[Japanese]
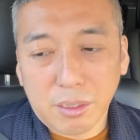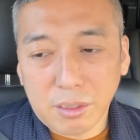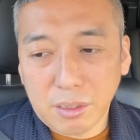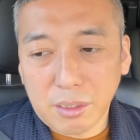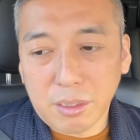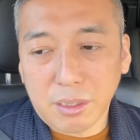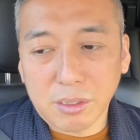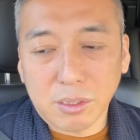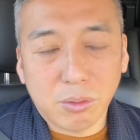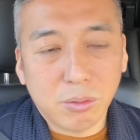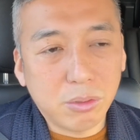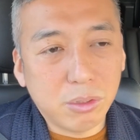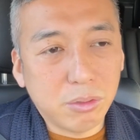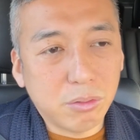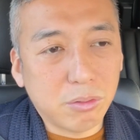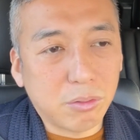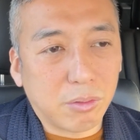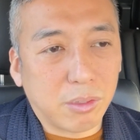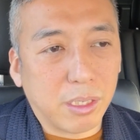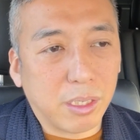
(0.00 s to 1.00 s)
なんかそうい
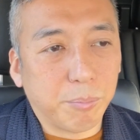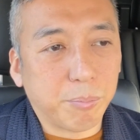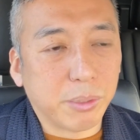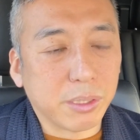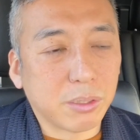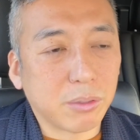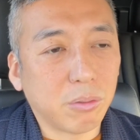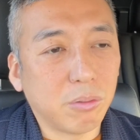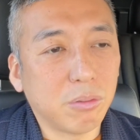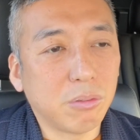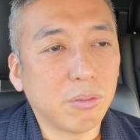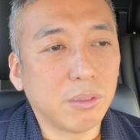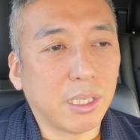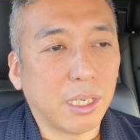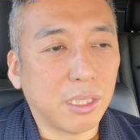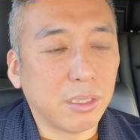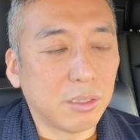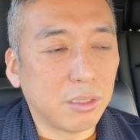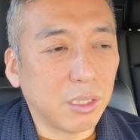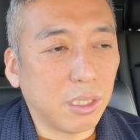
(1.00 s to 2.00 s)
うのがやっぱすごく
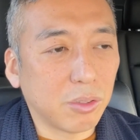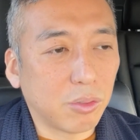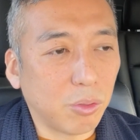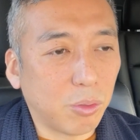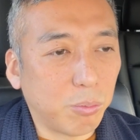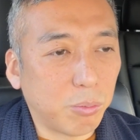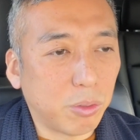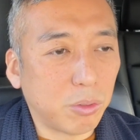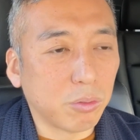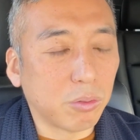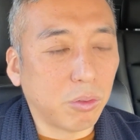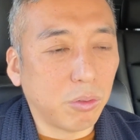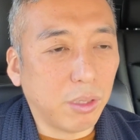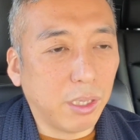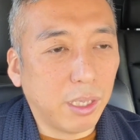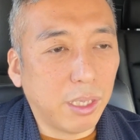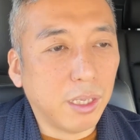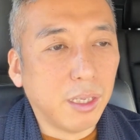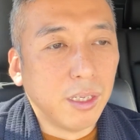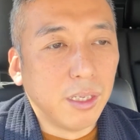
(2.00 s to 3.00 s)
大事だと思うの
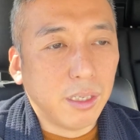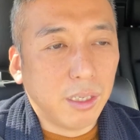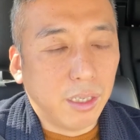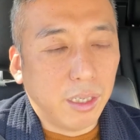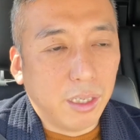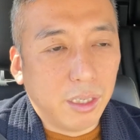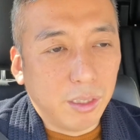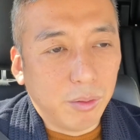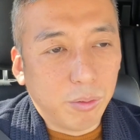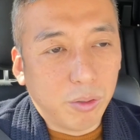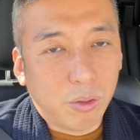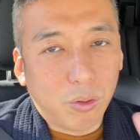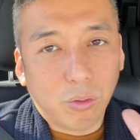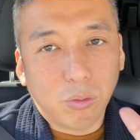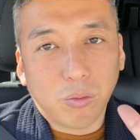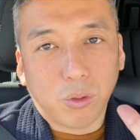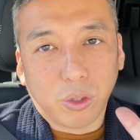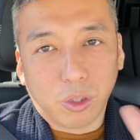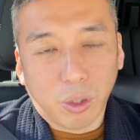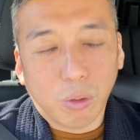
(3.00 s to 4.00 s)
で、えー、
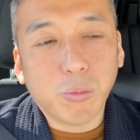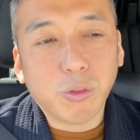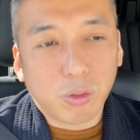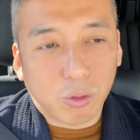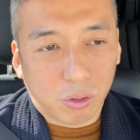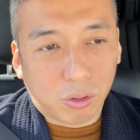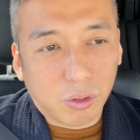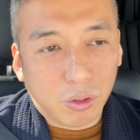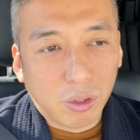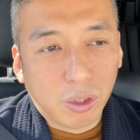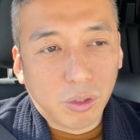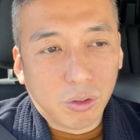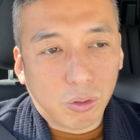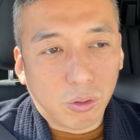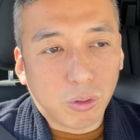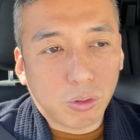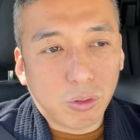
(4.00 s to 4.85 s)
本を読むこと。